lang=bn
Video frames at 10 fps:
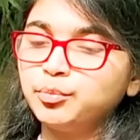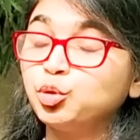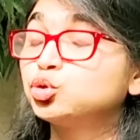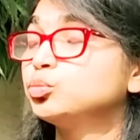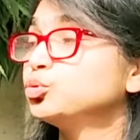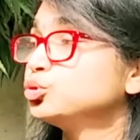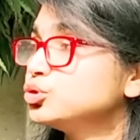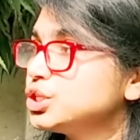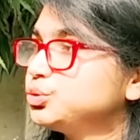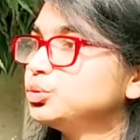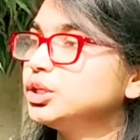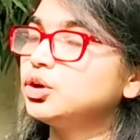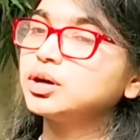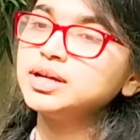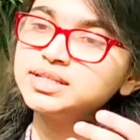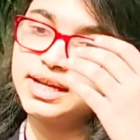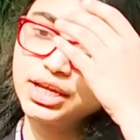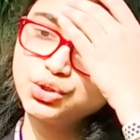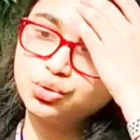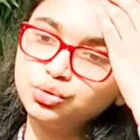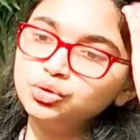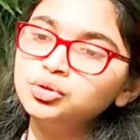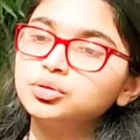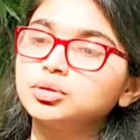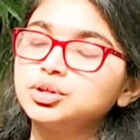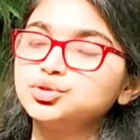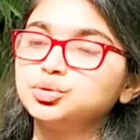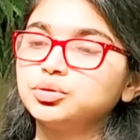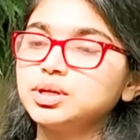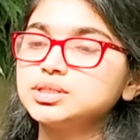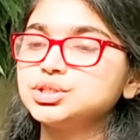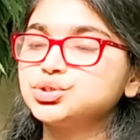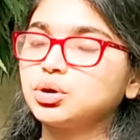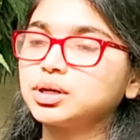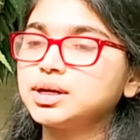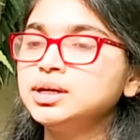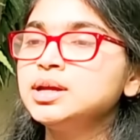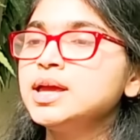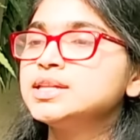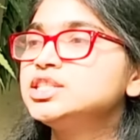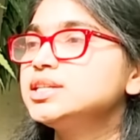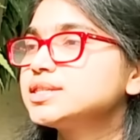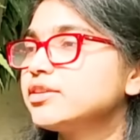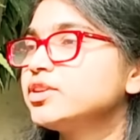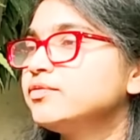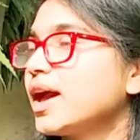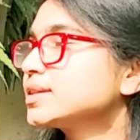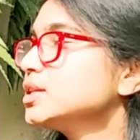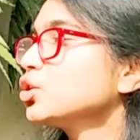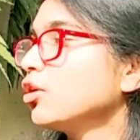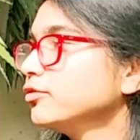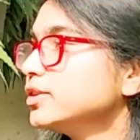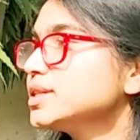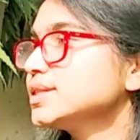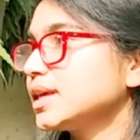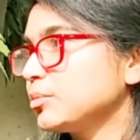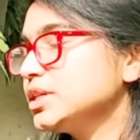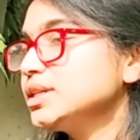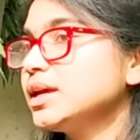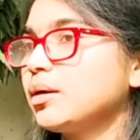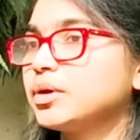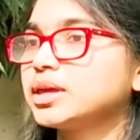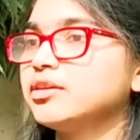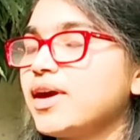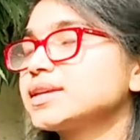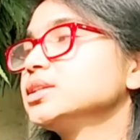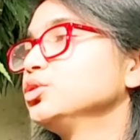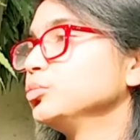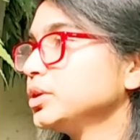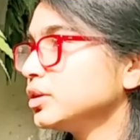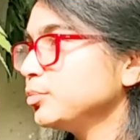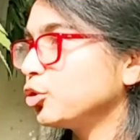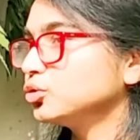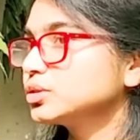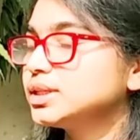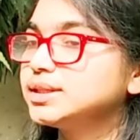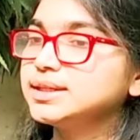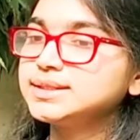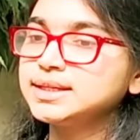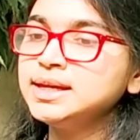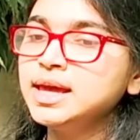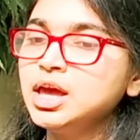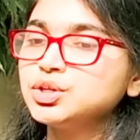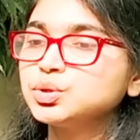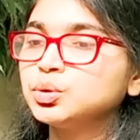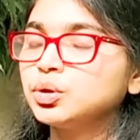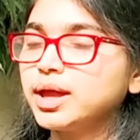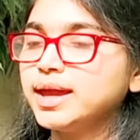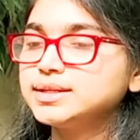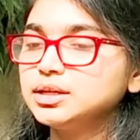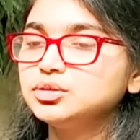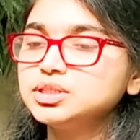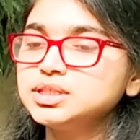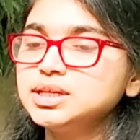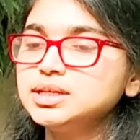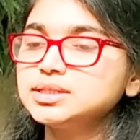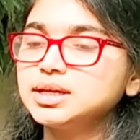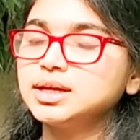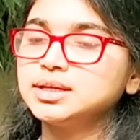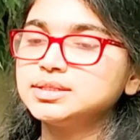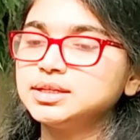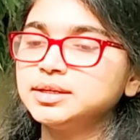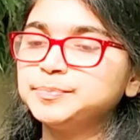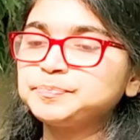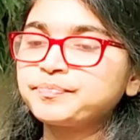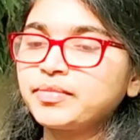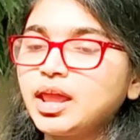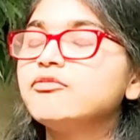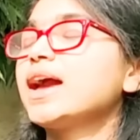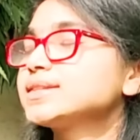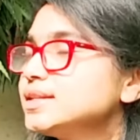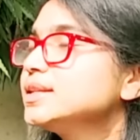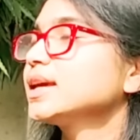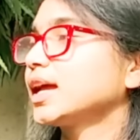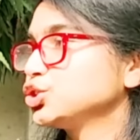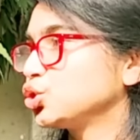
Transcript: বক্তব্যগুলো যে তুলে ধরা সেই জন্য যুক্তরাজ্যের সরকার জি সেভেন ভ্যাকসিন কনফিডেন্স সামিটে আমাকে ভ্যাকসিন লুমিনারি পদকটা দিয়েছে সো এটা হচ্ছে যে ভ্যাকসিন নিয়ে কাজ